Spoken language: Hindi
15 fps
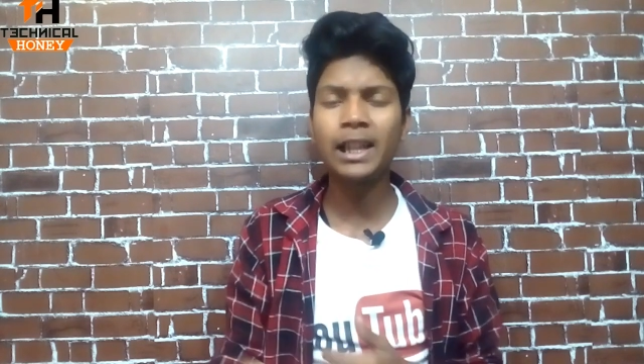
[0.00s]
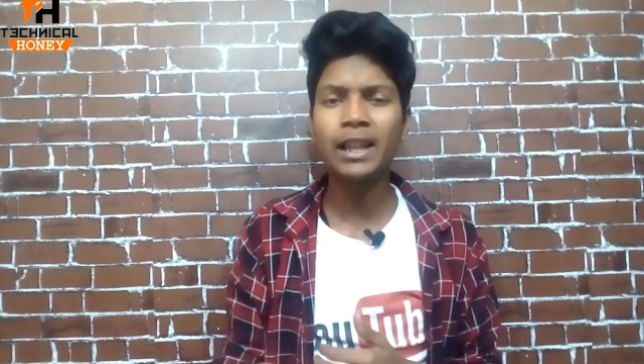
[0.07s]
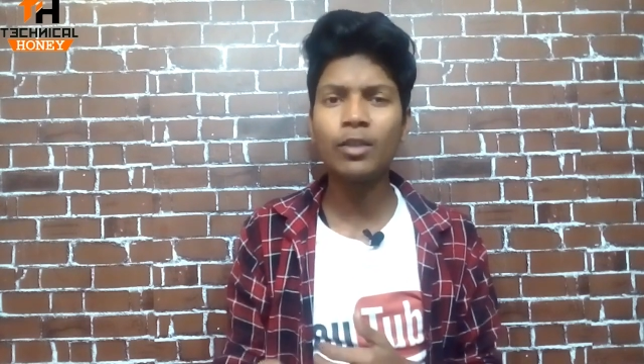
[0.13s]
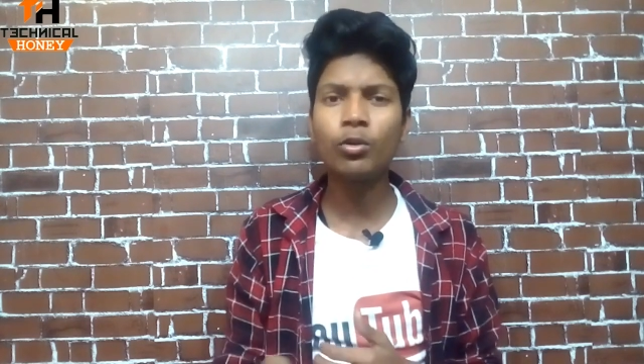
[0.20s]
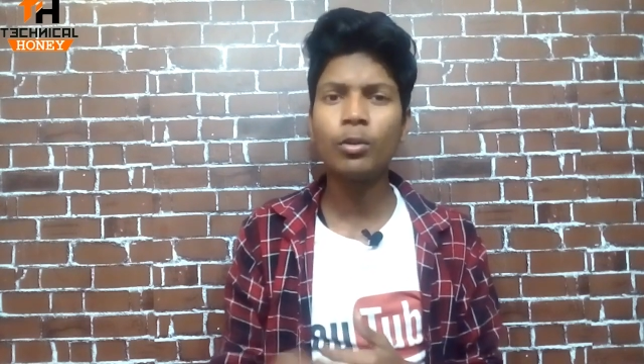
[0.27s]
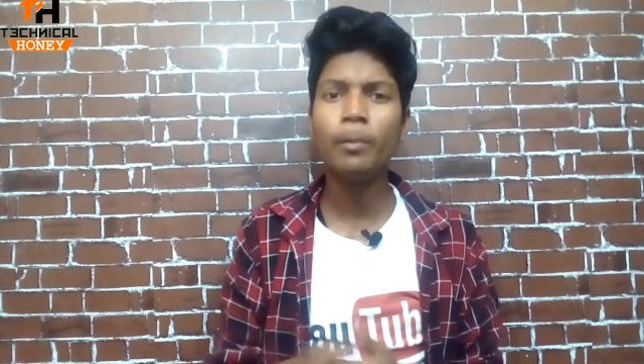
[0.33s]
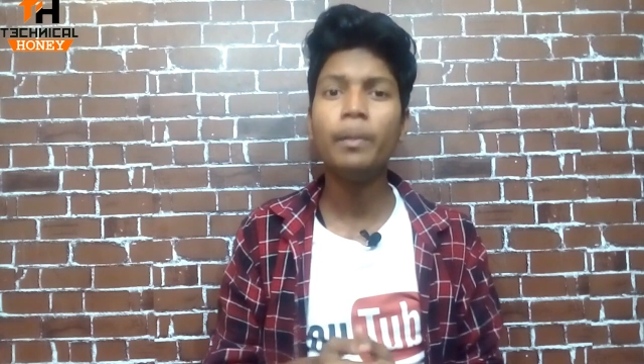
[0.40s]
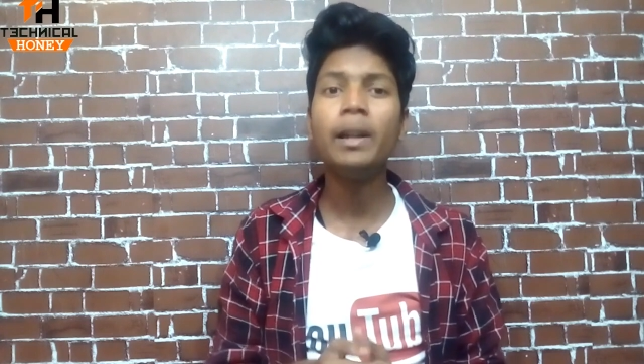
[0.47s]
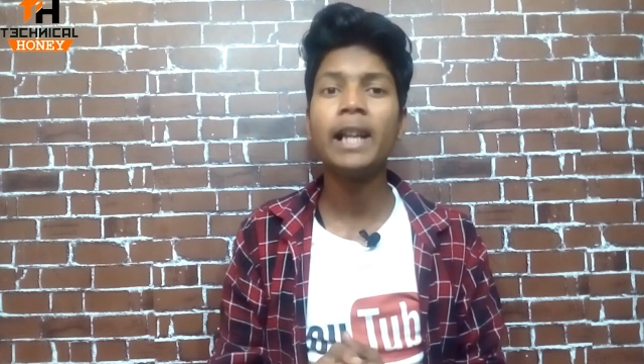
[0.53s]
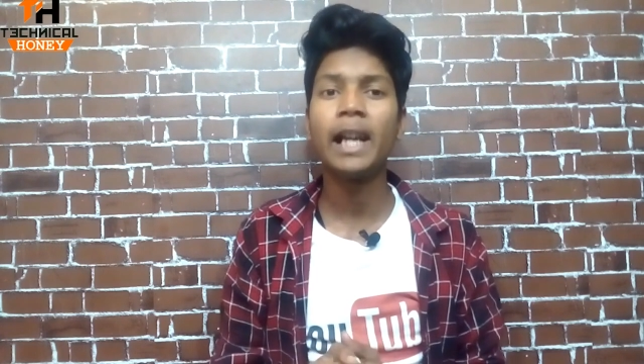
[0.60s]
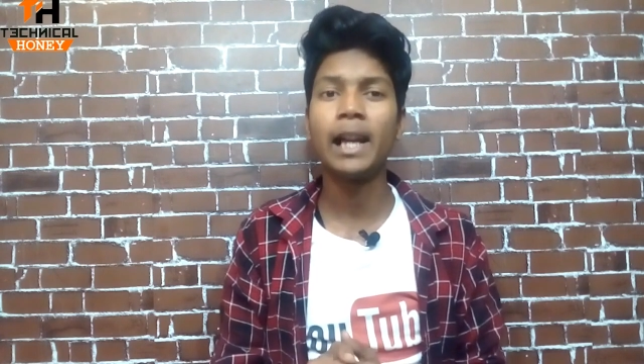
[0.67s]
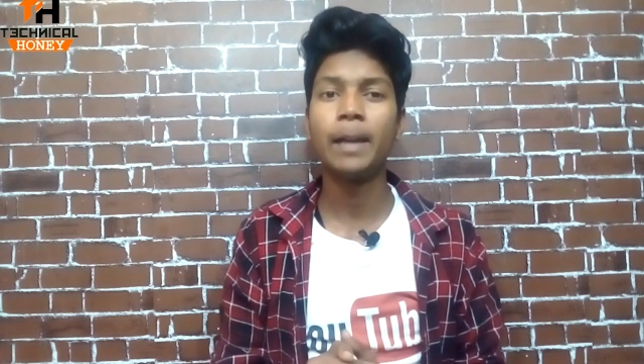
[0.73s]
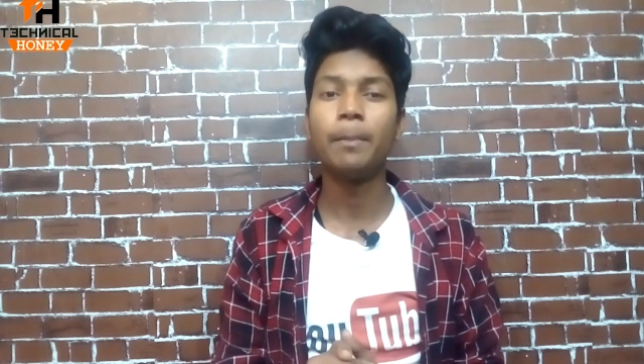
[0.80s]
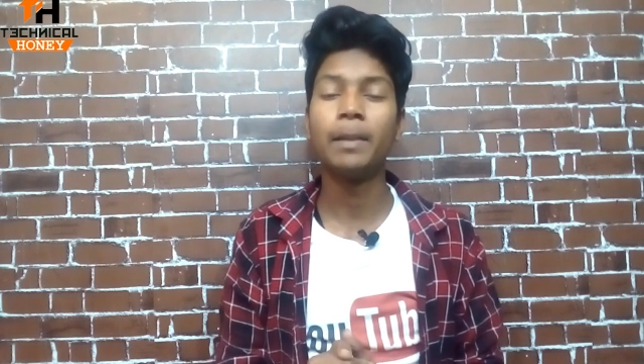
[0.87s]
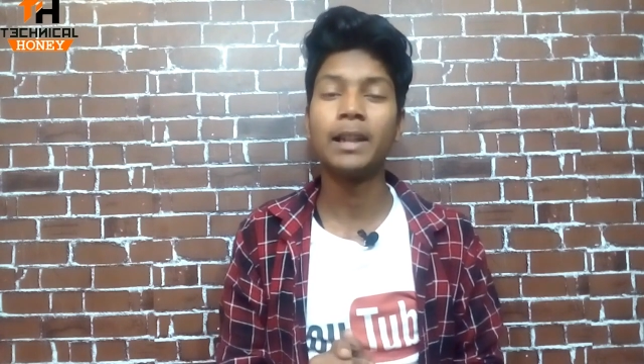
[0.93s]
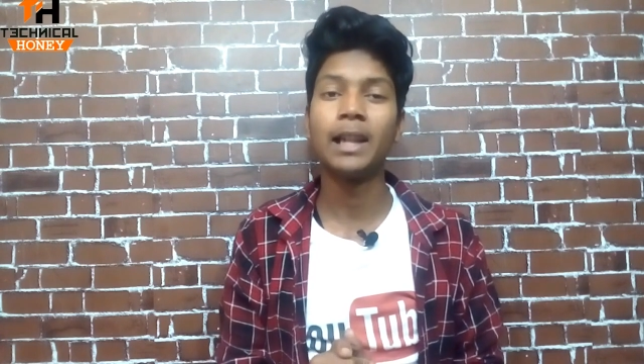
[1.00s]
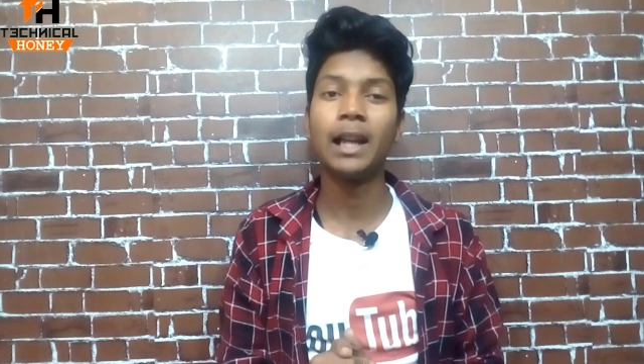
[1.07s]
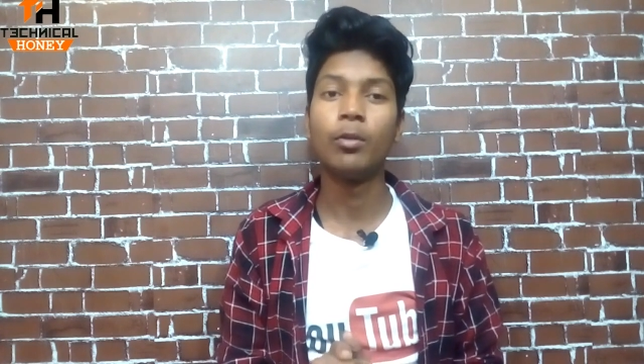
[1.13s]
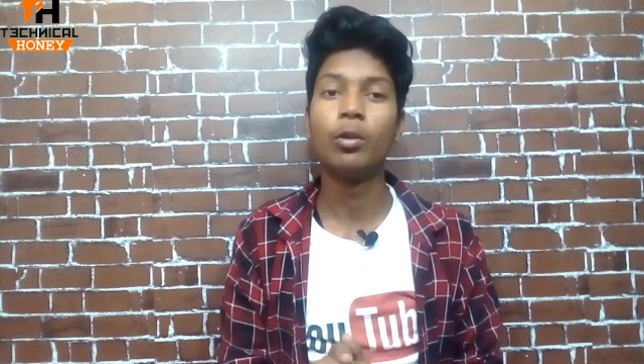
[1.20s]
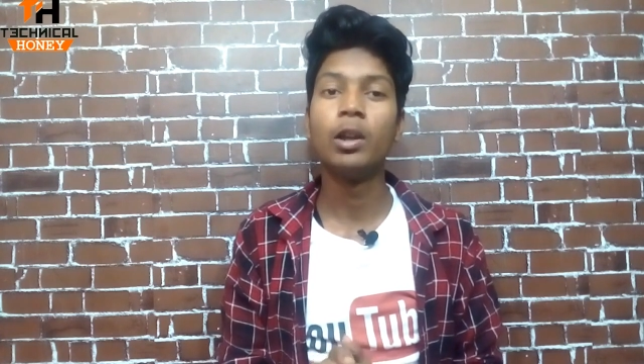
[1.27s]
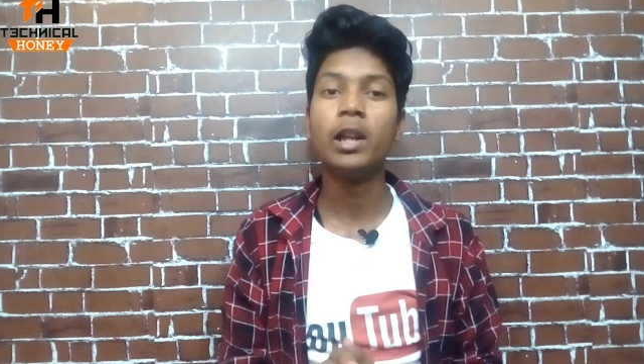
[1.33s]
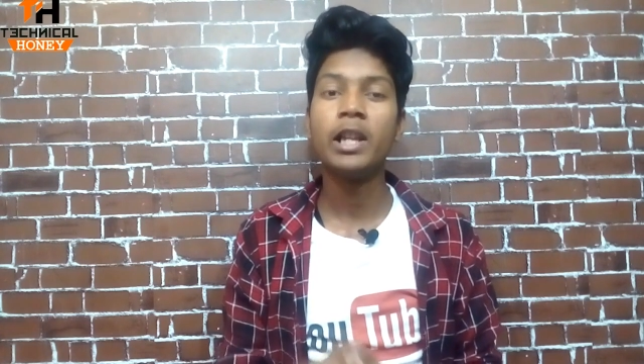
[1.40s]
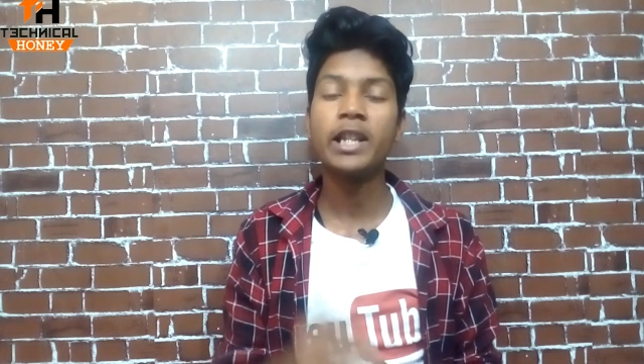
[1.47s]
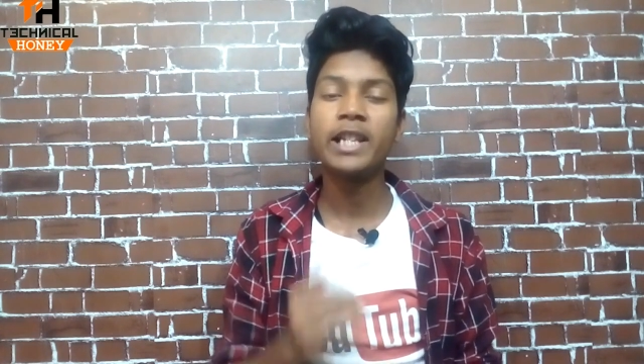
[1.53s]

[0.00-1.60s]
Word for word: देखने को मिल रहा है बदलाव